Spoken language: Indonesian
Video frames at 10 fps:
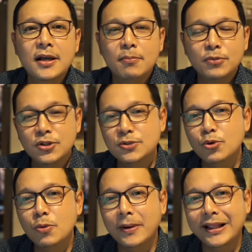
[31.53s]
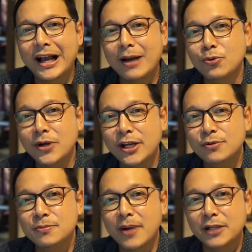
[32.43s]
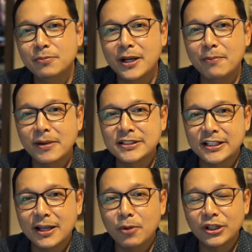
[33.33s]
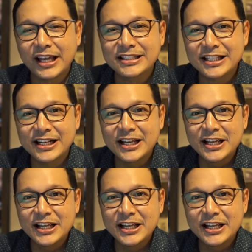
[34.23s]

penulis buku 4 Langkah Mudah Hidup Semakin Berlimpah serta podcaster